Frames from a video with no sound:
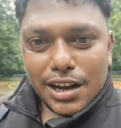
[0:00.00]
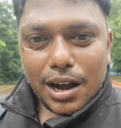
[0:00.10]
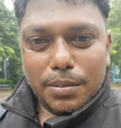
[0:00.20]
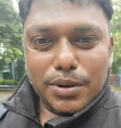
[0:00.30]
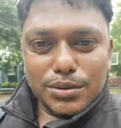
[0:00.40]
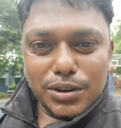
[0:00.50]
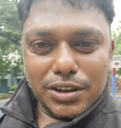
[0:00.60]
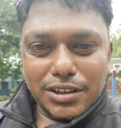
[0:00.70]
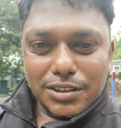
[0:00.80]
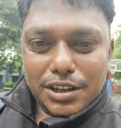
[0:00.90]
அப்படின்னு
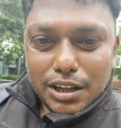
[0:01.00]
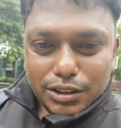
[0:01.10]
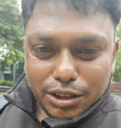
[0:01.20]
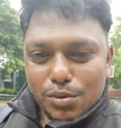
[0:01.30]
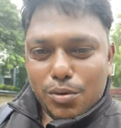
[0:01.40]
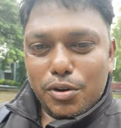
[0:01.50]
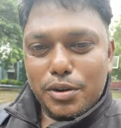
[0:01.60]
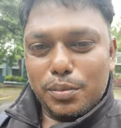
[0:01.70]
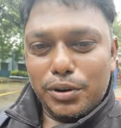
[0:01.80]
சொல்லிட்டு திரும்ப ஓடி